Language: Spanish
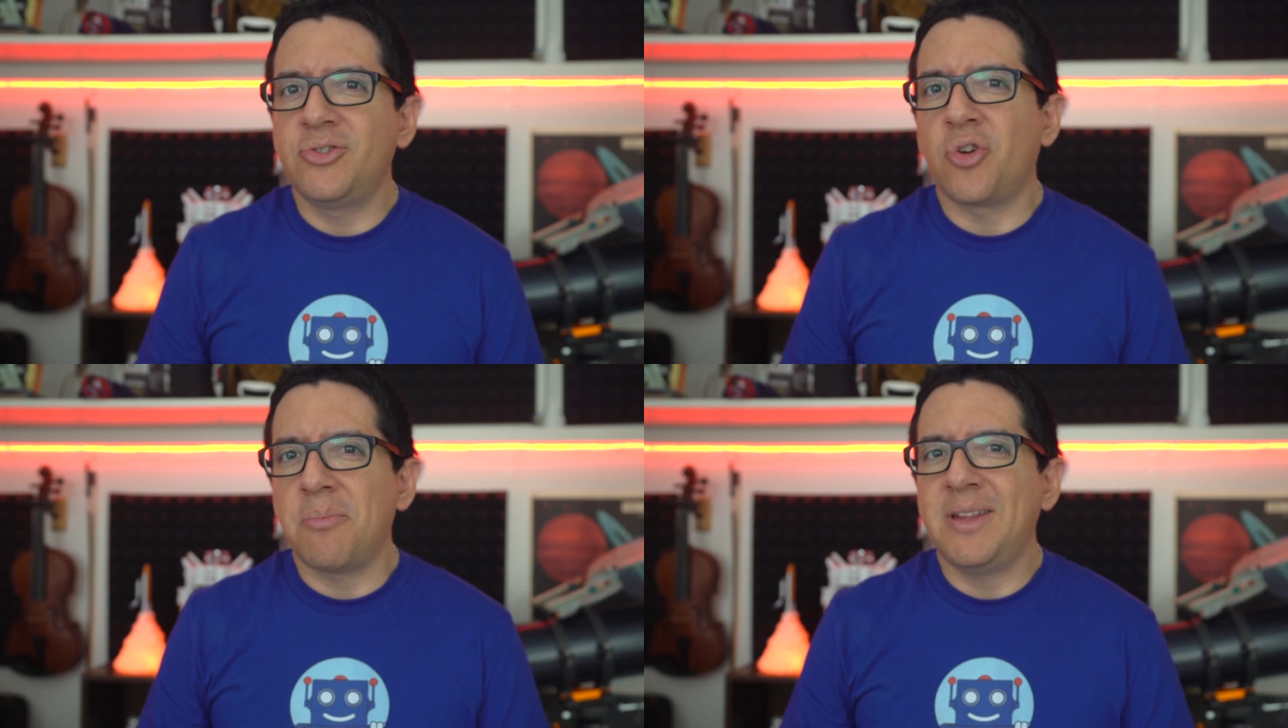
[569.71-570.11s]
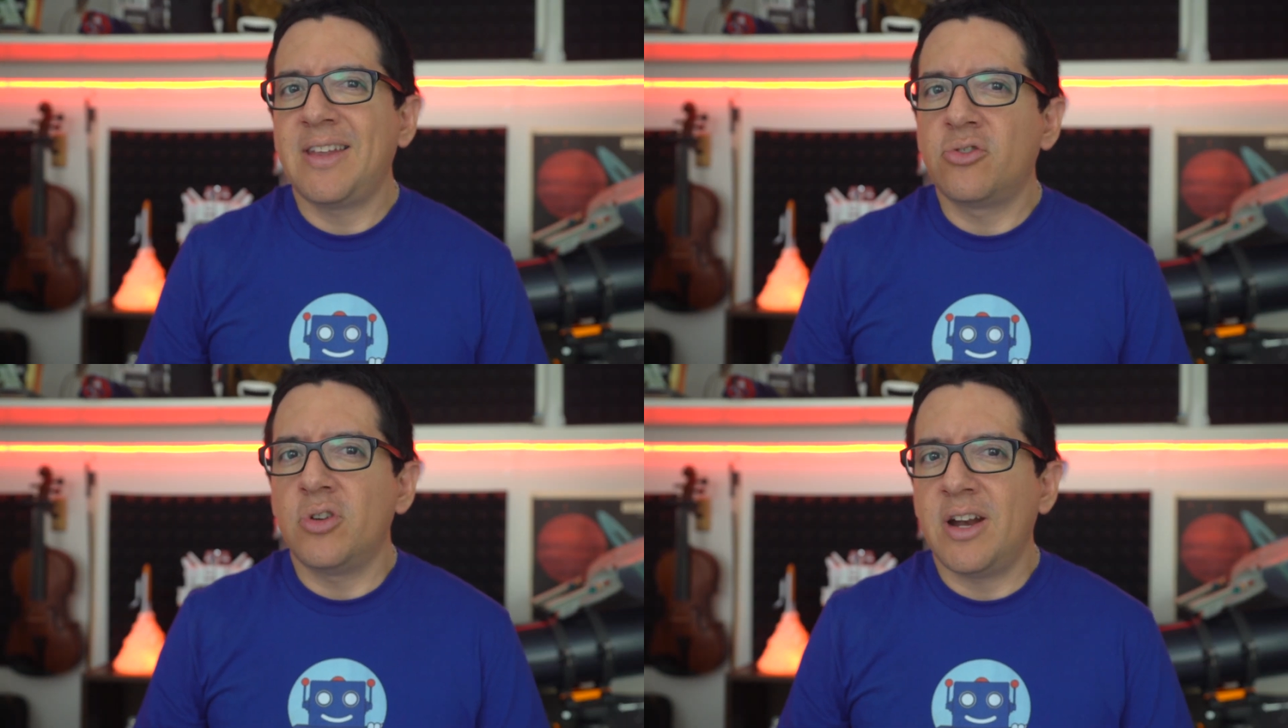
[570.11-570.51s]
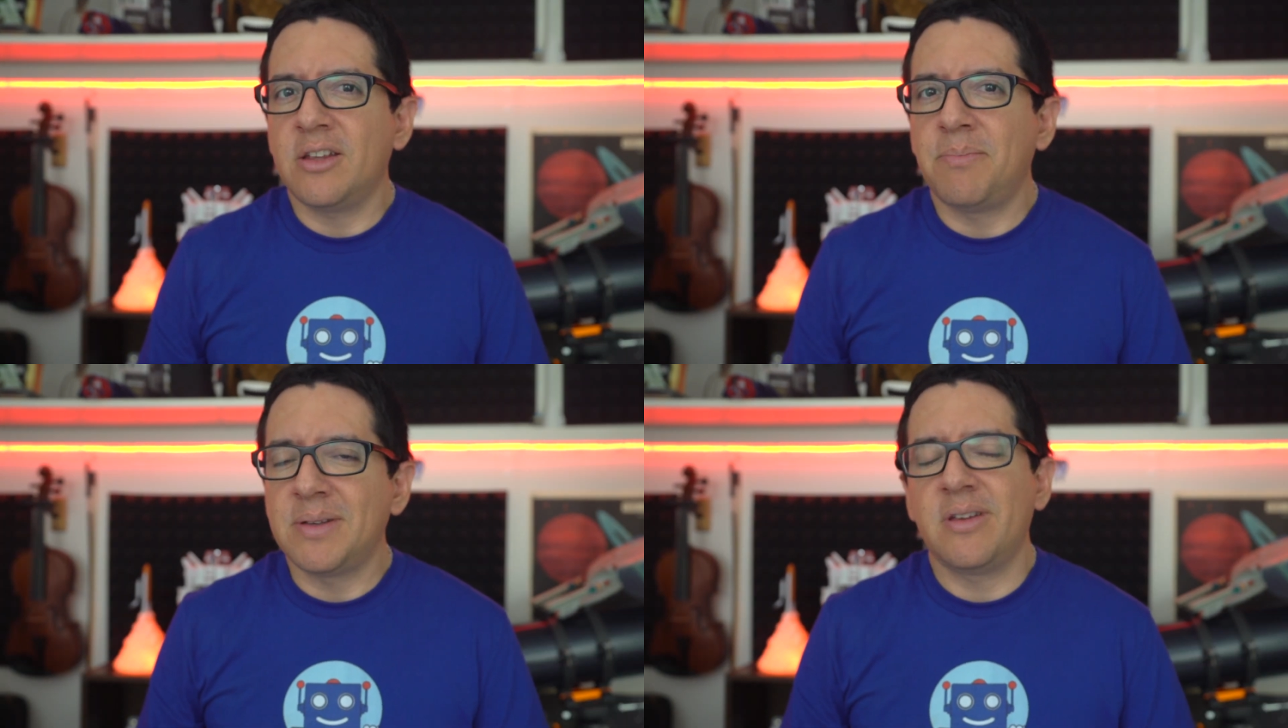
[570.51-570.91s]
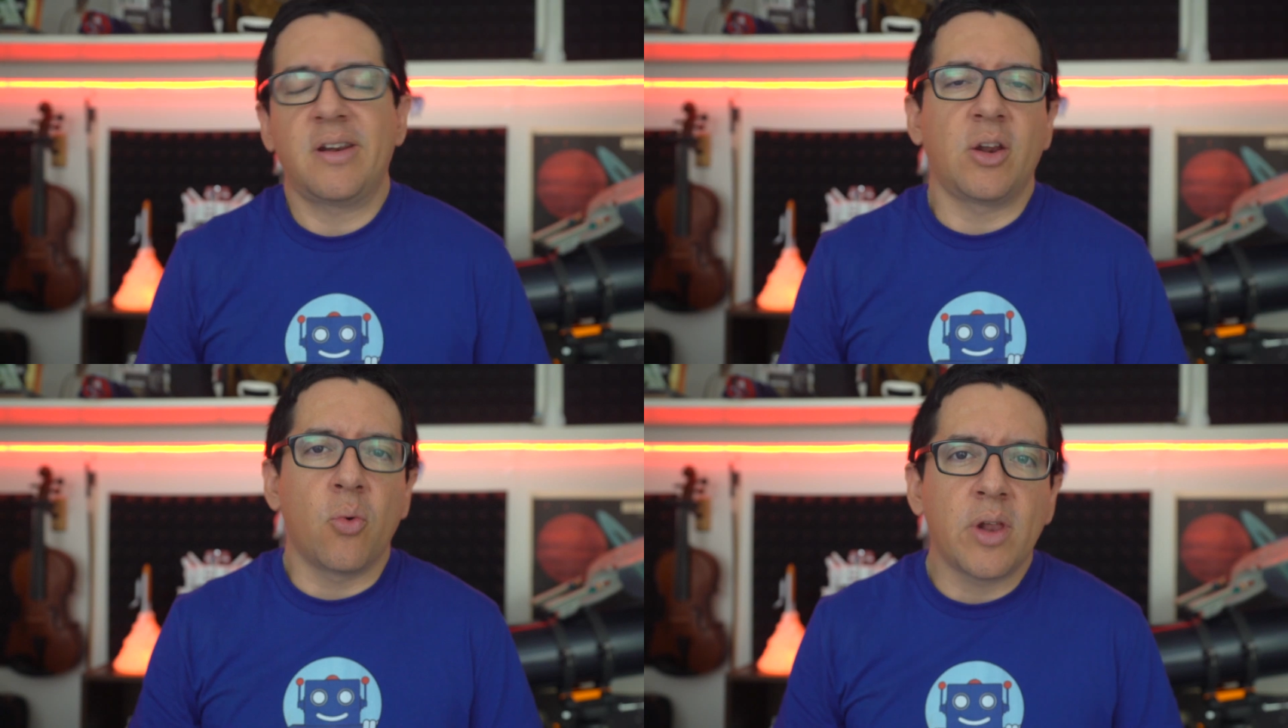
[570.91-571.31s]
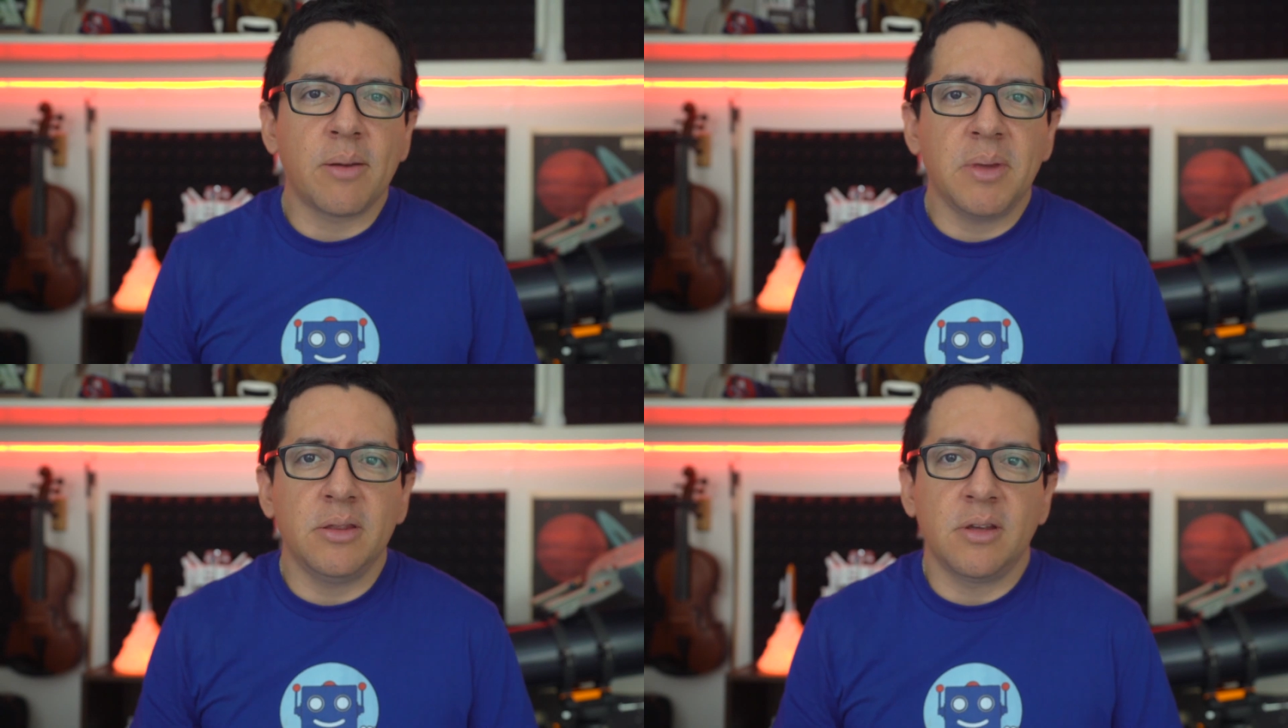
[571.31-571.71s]
tormentas solares pasan
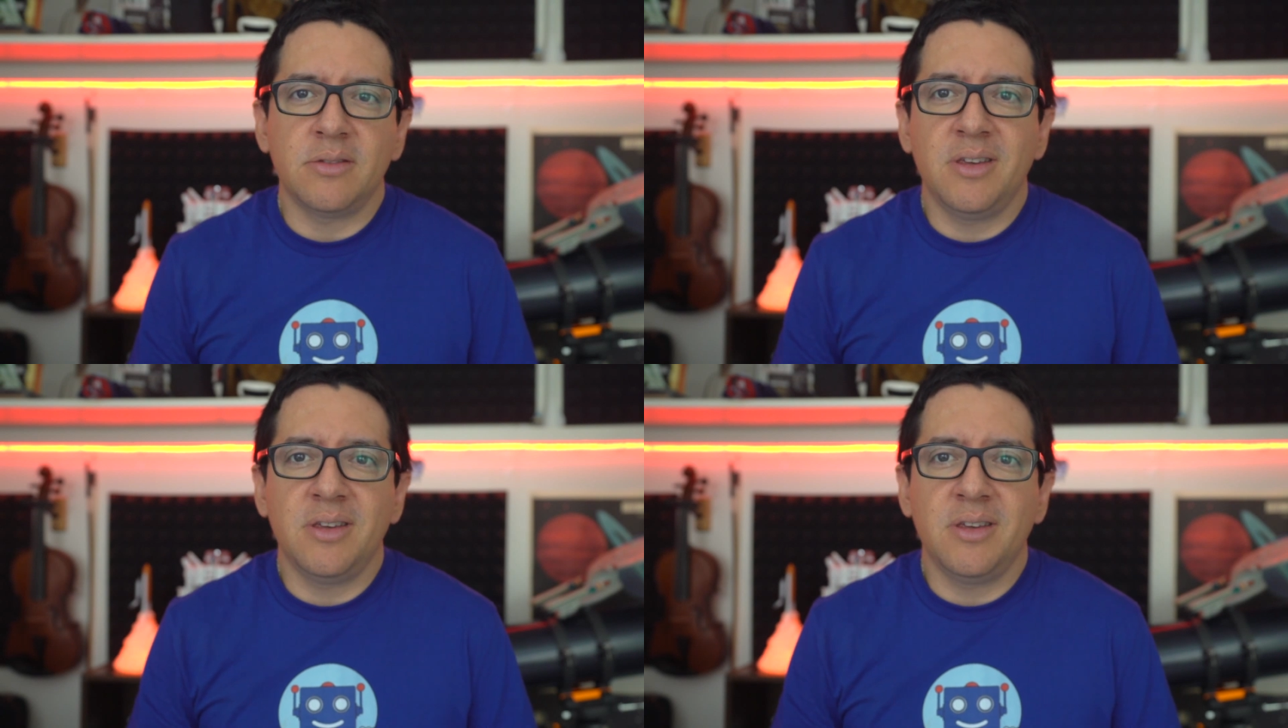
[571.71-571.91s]
regularmente,